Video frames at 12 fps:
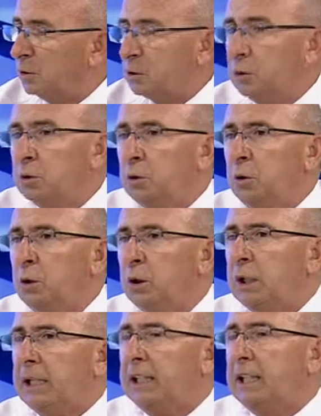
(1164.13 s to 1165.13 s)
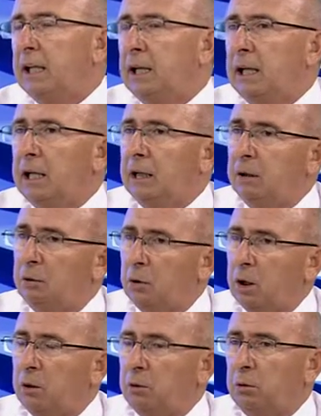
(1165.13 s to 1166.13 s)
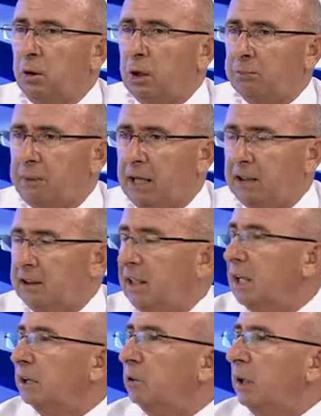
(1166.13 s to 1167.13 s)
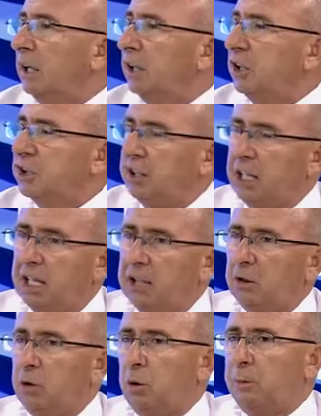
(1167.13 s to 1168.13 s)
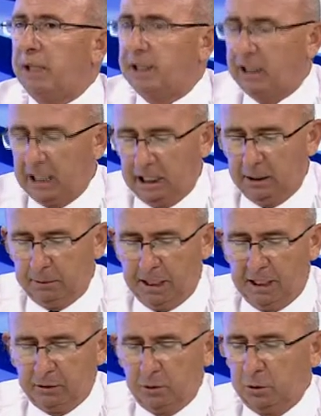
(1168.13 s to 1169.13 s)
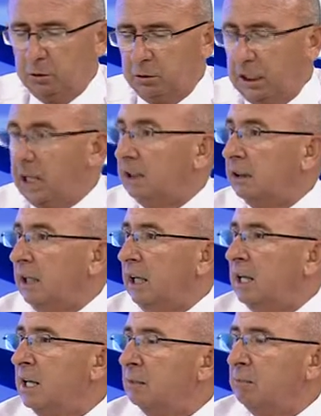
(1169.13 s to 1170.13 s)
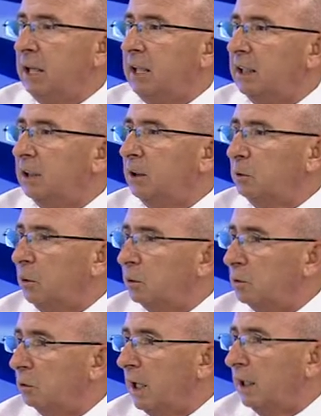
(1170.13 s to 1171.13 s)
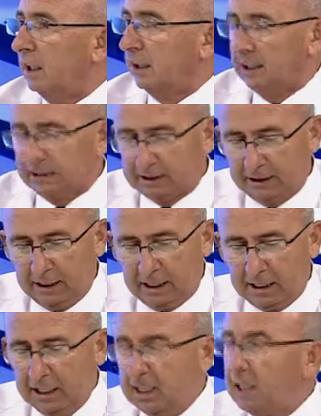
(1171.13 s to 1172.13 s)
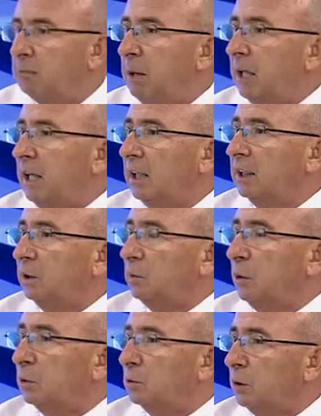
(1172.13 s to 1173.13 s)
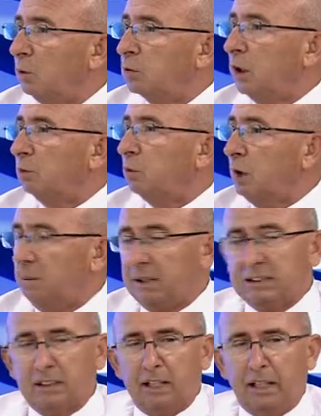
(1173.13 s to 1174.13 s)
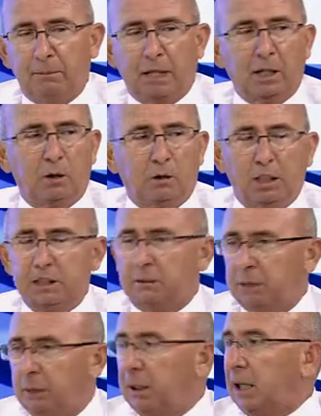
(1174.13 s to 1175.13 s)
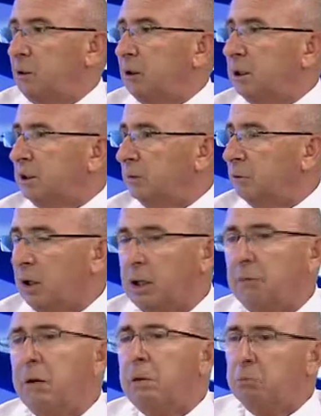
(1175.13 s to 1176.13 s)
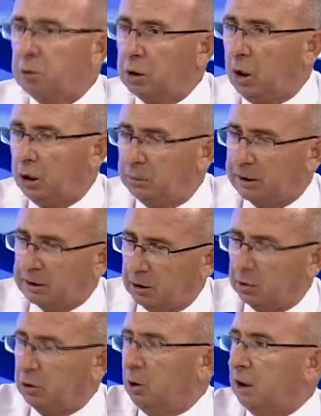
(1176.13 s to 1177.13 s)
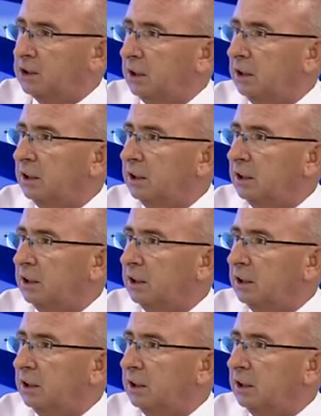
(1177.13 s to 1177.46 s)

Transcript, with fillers: Çünkü e, o, o partilerde olan kişilerin göbeğini galiba doğduklarında bakanlık koltuklarıyla kestiler. Bakanlık koltuğuna uzak duramazlar. Ya bakan olacağım ya bakan olacağım diyor adam. Bunda olmazsa onda olacak.